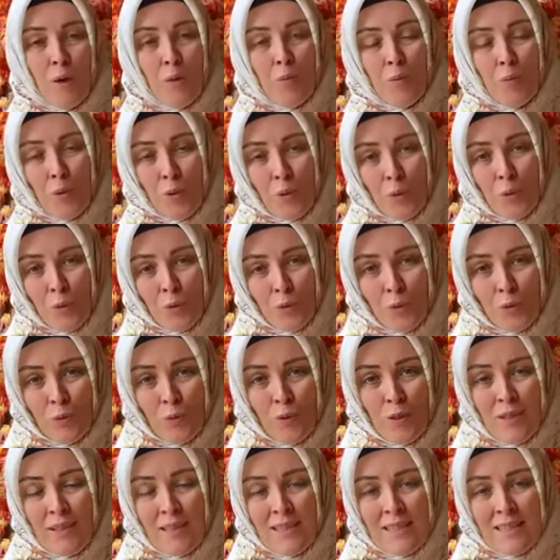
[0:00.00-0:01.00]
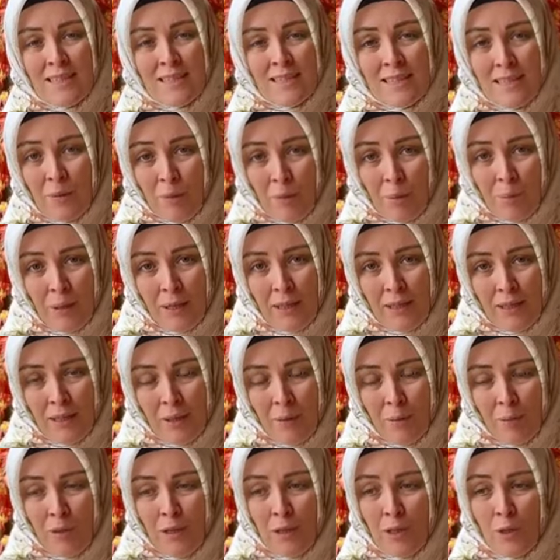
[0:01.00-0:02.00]
Bu görüntüleri izlememek
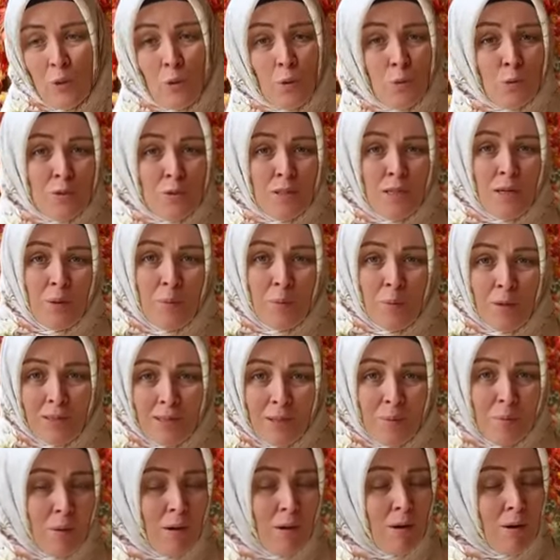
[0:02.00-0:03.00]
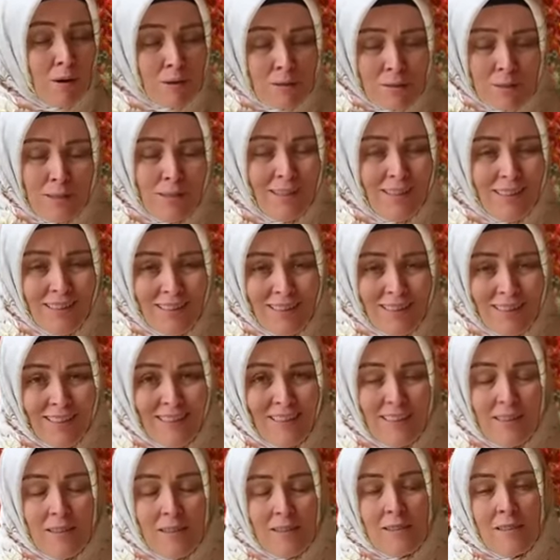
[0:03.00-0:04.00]
demek yok saymak demek asla
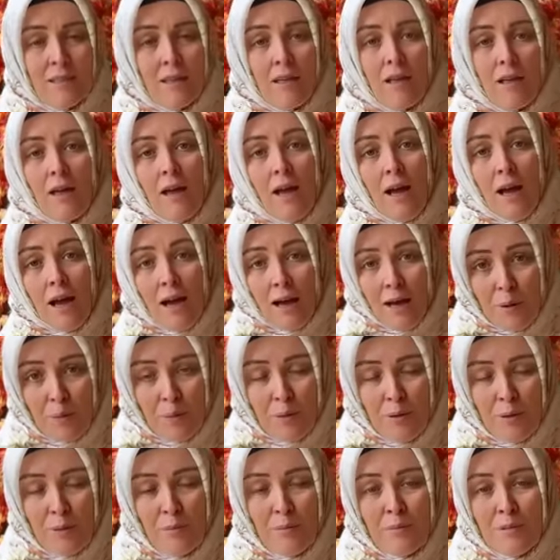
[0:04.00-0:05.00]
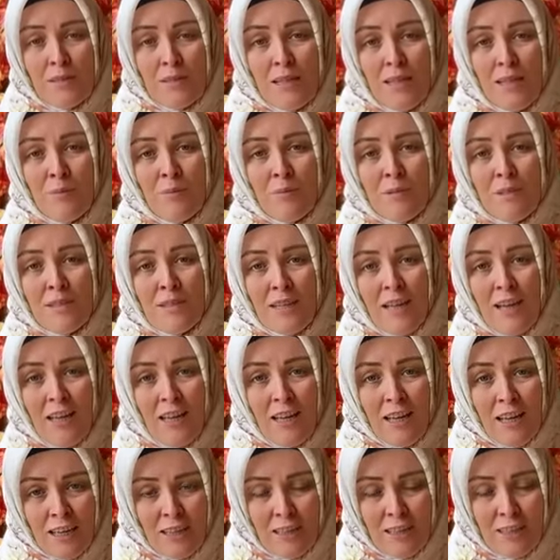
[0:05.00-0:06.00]
değildir. Her birimiz elimizden
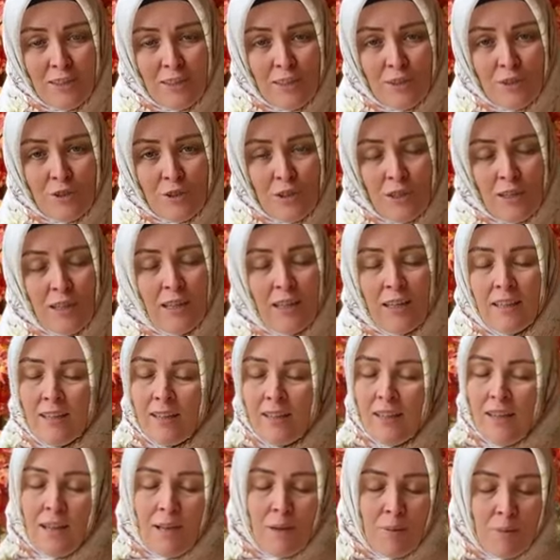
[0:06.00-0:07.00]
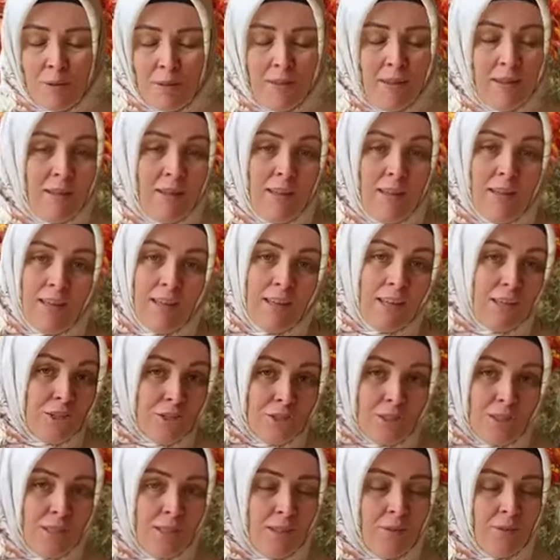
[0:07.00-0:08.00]
geldiğince harekete elbette ki
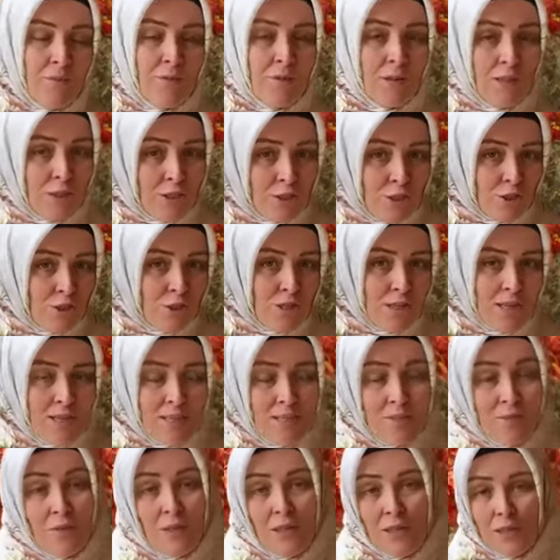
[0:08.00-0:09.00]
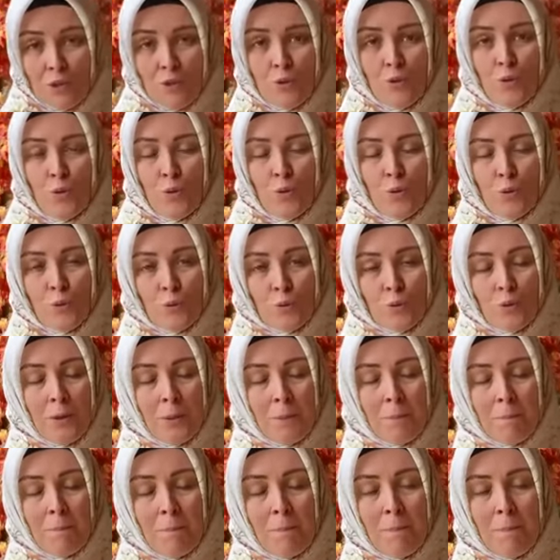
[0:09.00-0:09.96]
geçtik ve geçeceğiz ve geçiyoruz da.